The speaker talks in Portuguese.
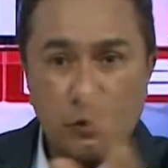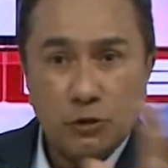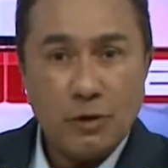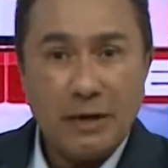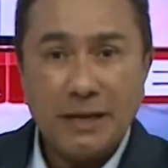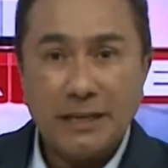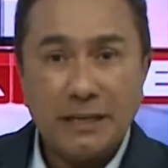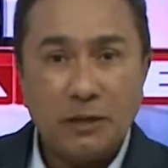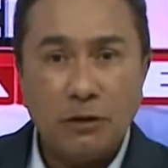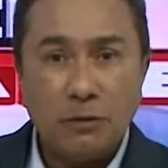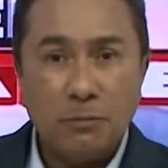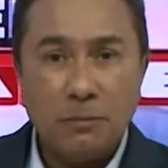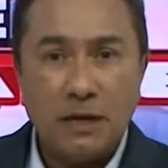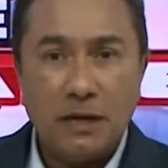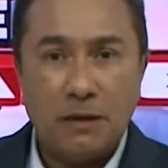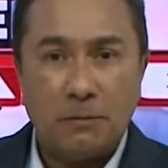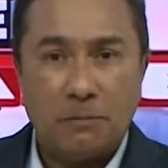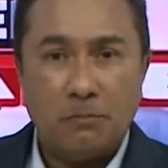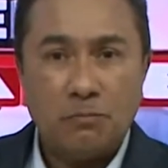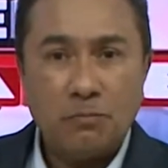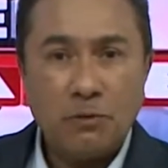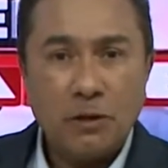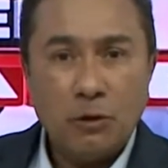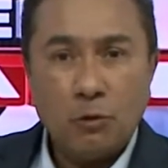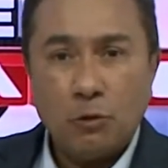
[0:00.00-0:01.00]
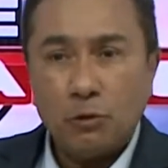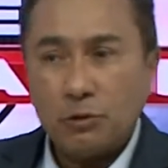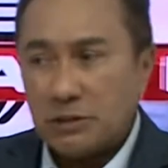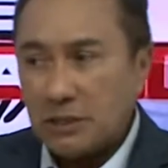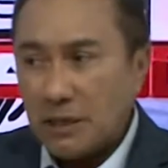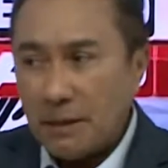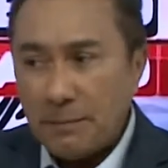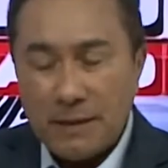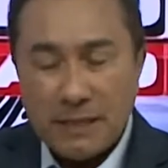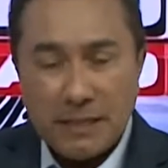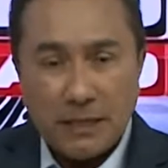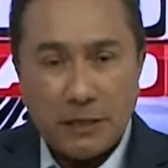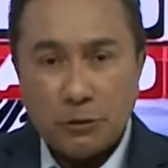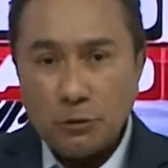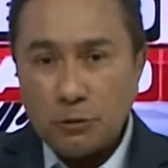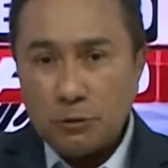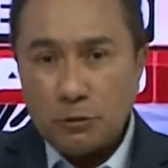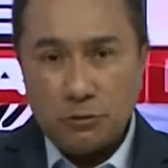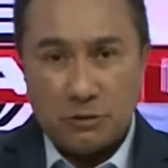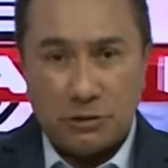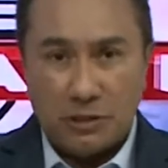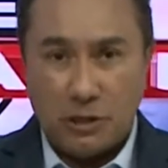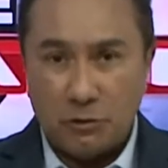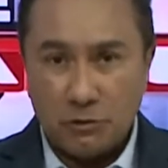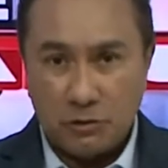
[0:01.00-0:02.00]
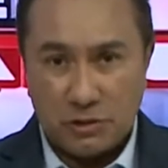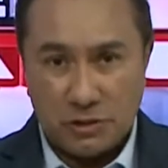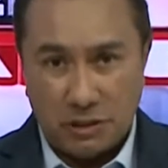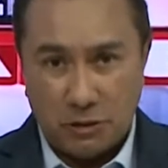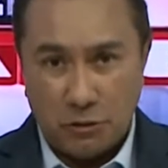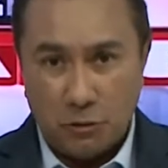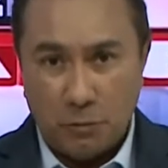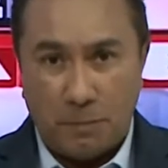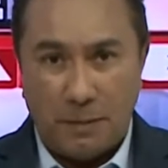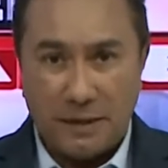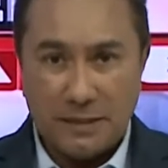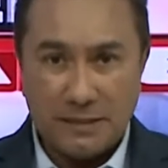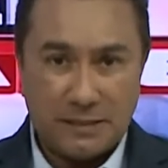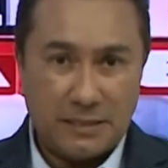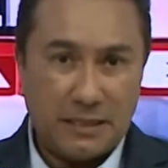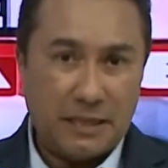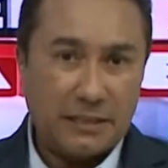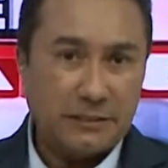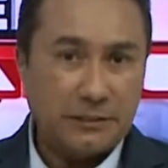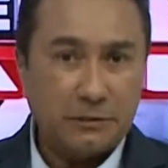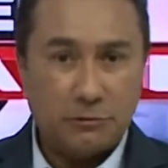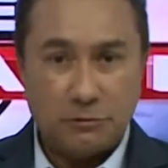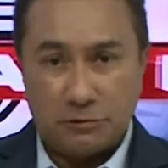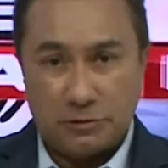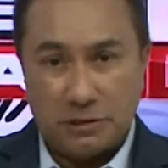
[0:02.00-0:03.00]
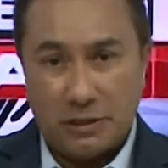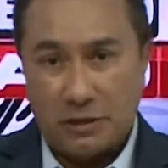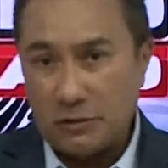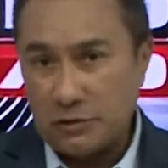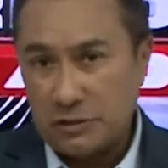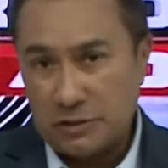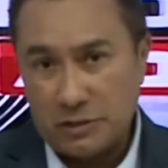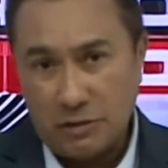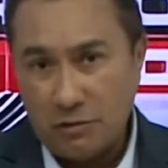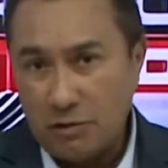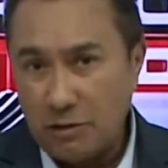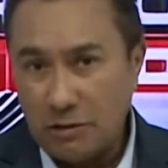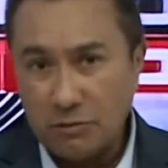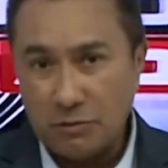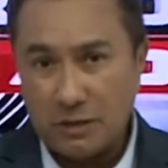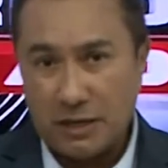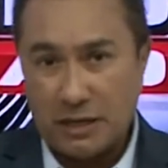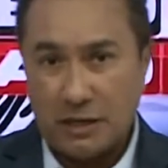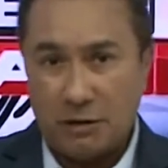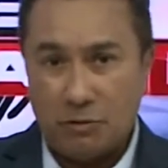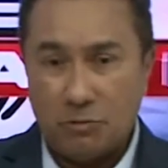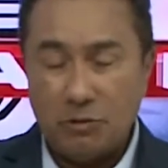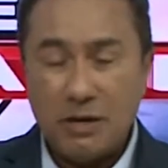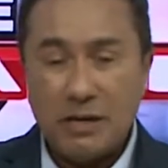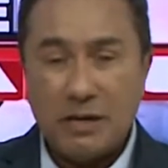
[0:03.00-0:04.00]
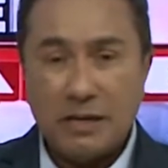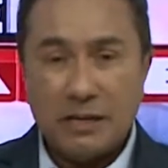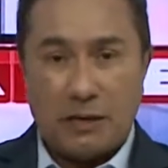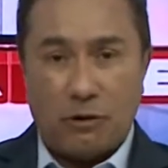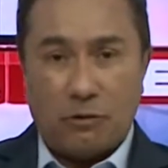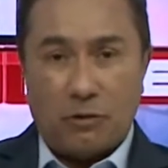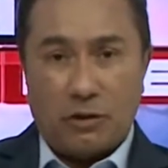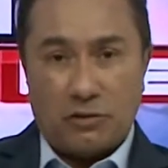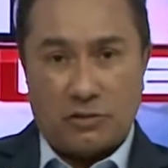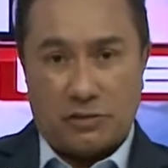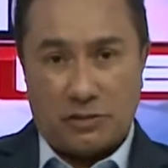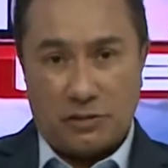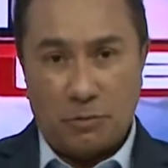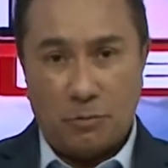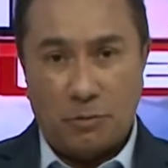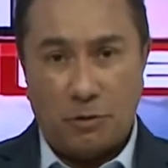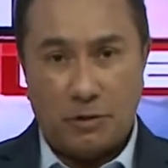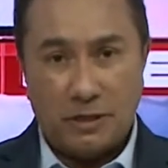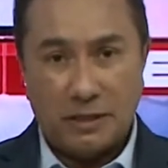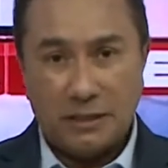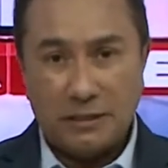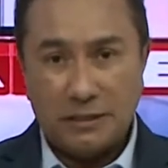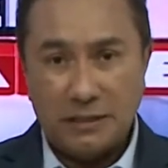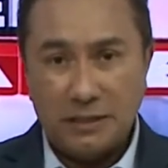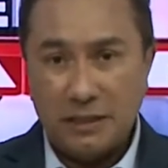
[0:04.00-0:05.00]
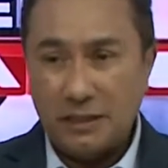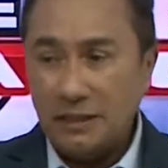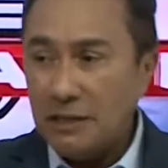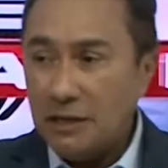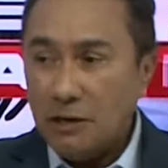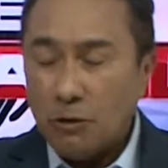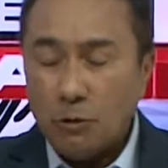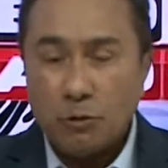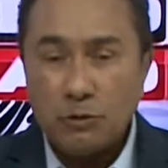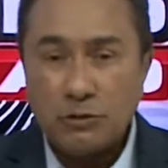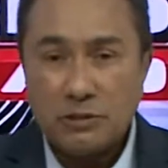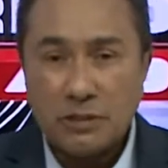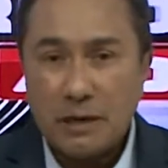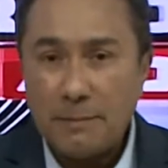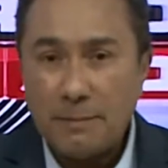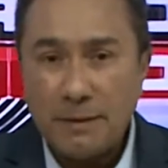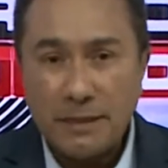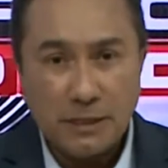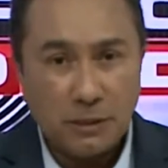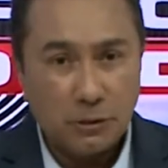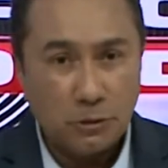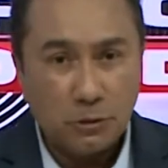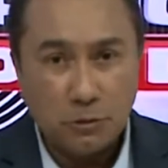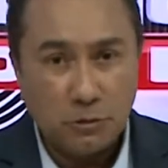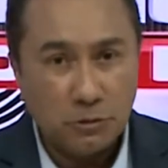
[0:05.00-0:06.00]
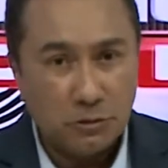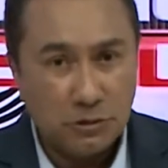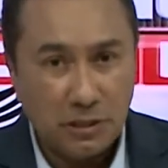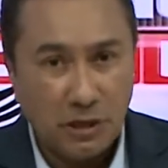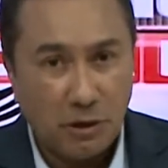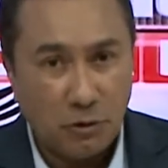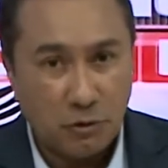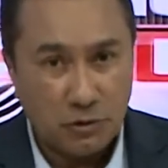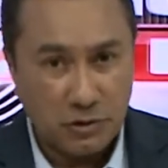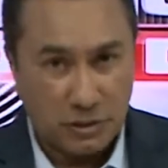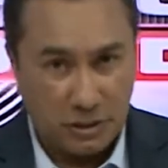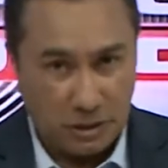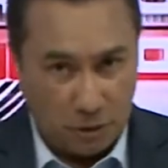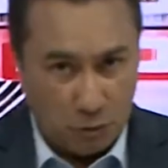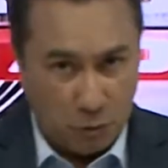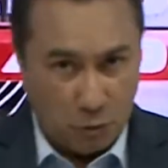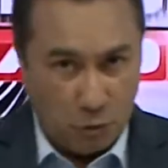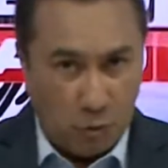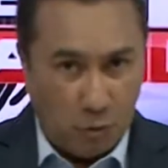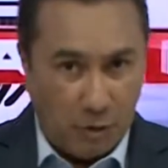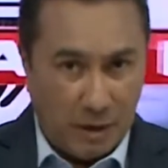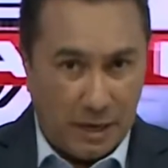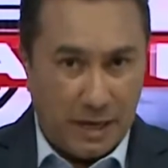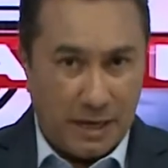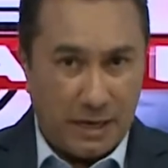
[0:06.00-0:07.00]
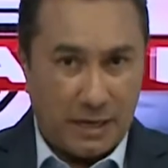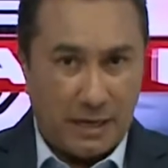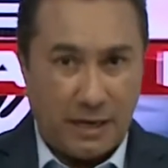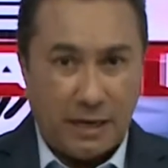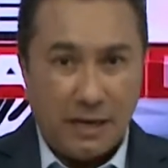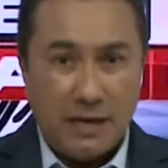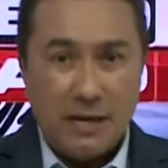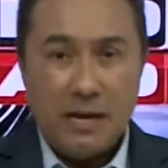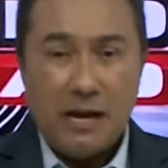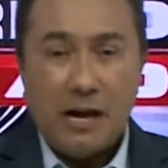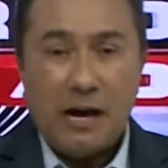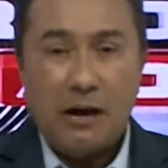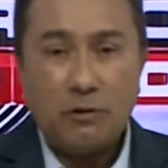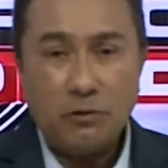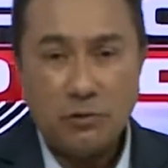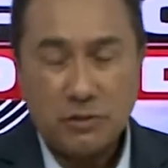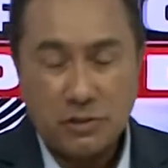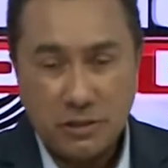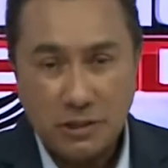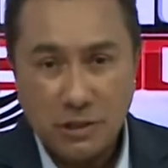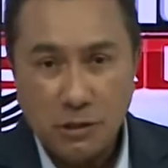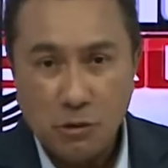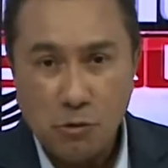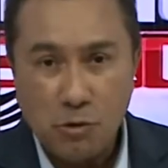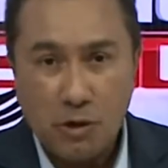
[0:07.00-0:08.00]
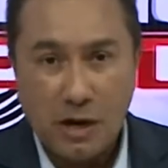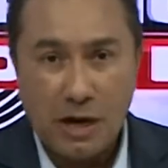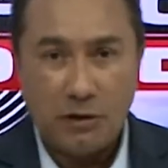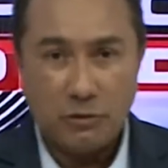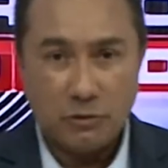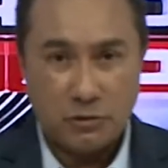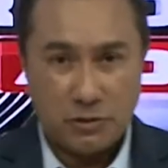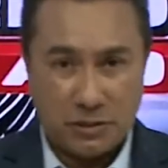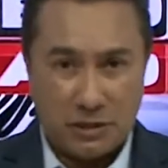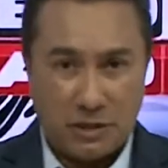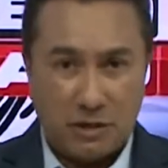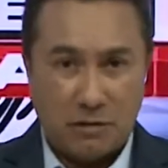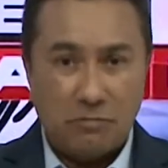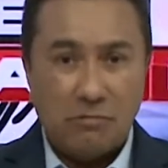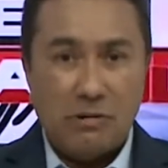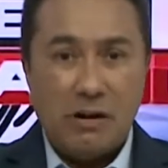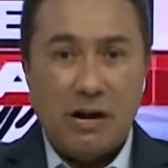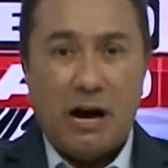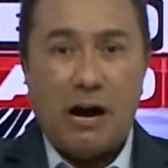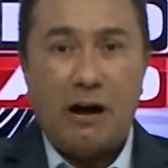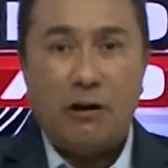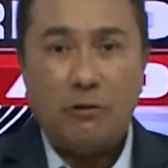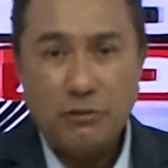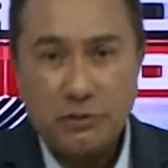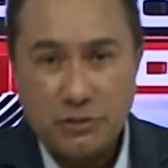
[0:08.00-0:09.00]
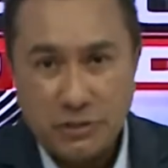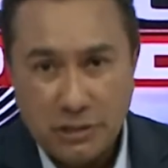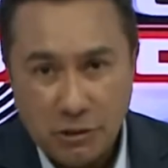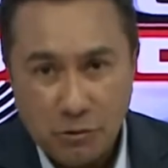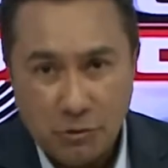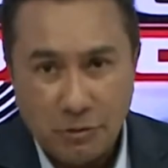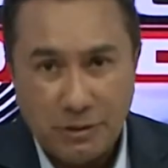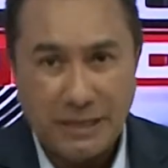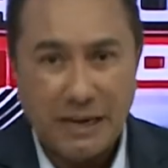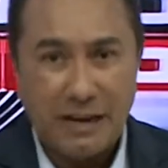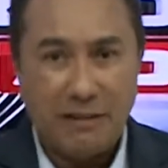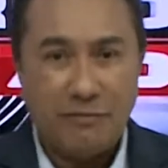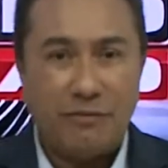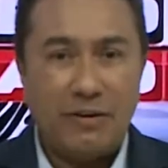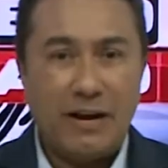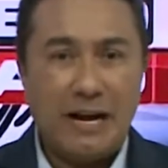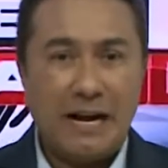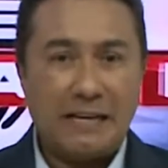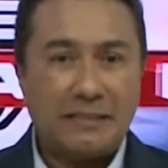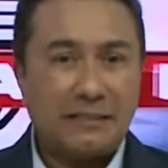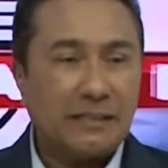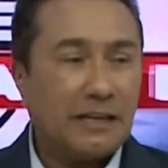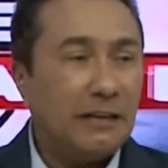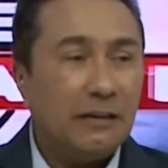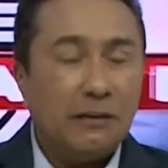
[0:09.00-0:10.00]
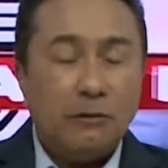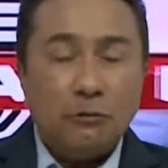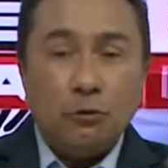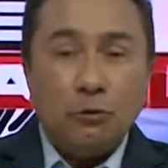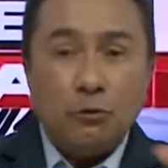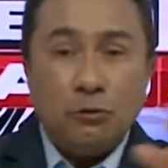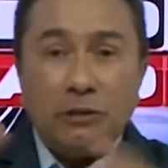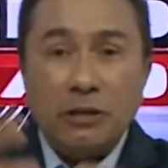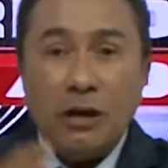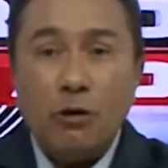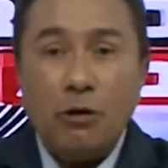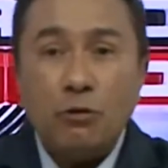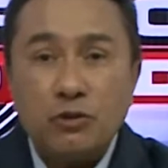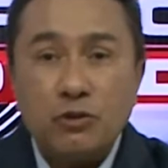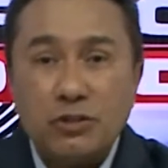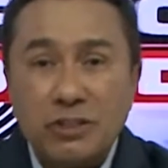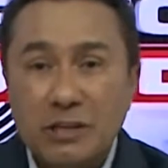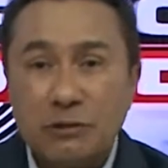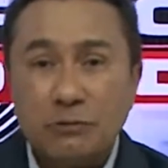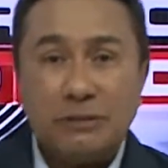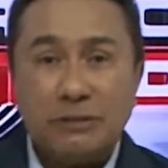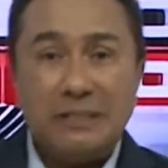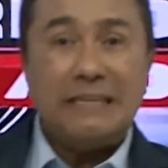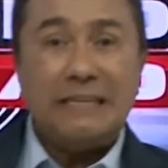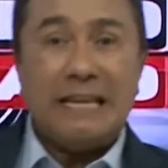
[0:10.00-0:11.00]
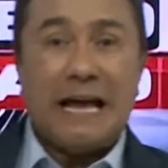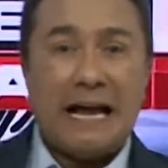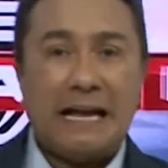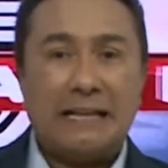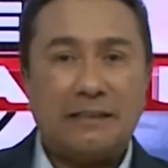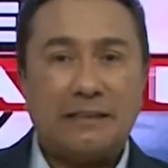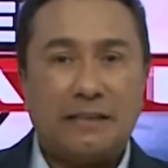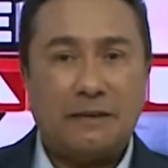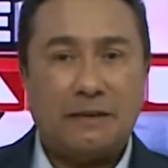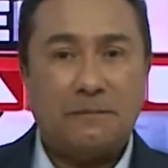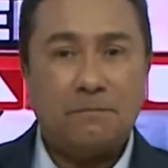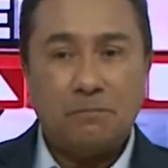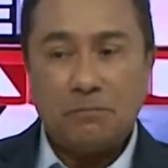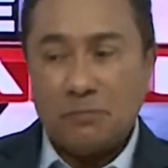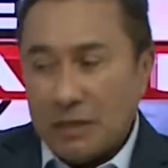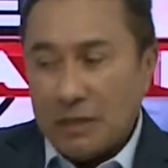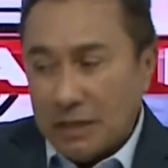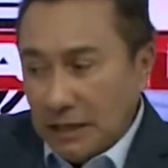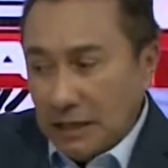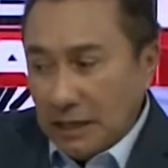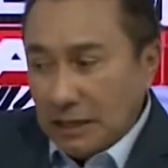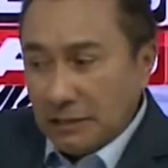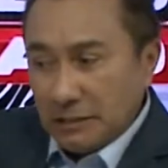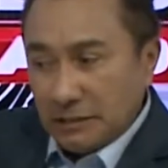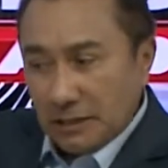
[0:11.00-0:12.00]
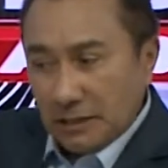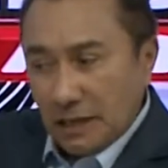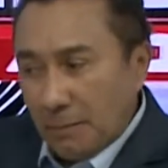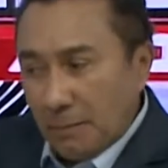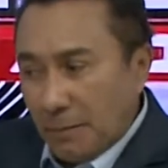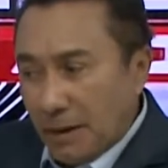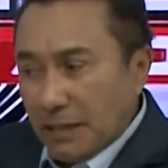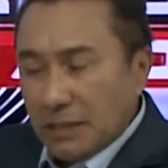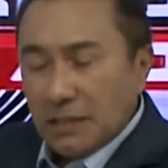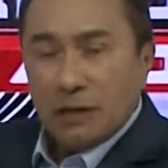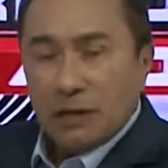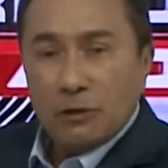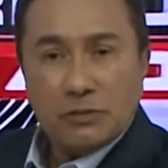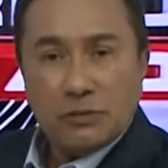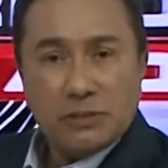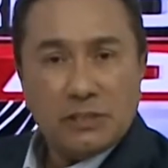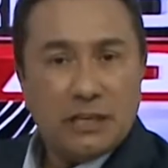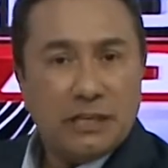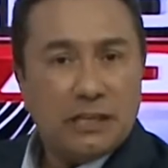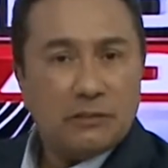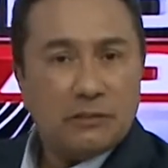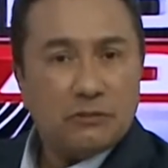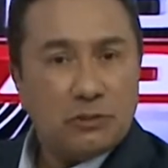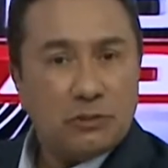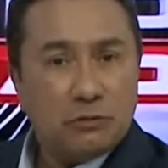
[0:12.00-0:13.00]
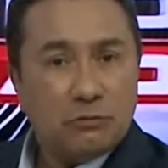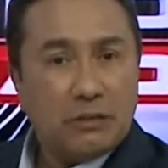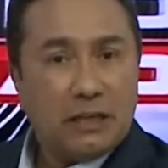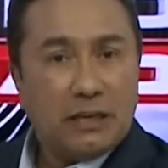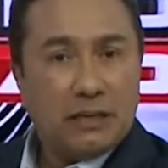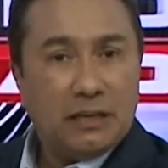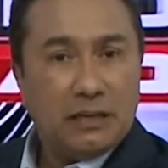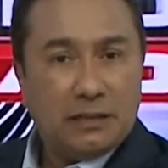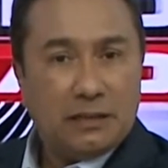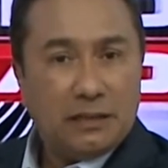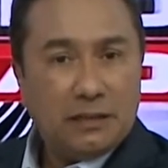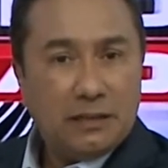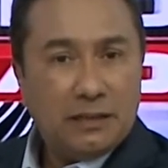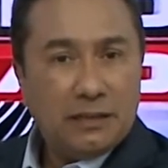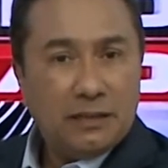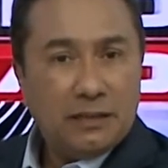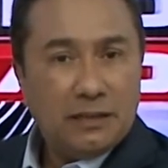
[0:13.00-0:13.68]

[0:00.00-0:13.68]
é só aquilo mesmo. O trabalhador não tem auxílio passagem, não tem auxílio aluguel, que é o auxílio moradia. O trabalhador não tem auxílio cueca, auxílio calção, auxílio gravata, não tem auxílio de nada. Ele trabalha e ganha um saláriozinho dele.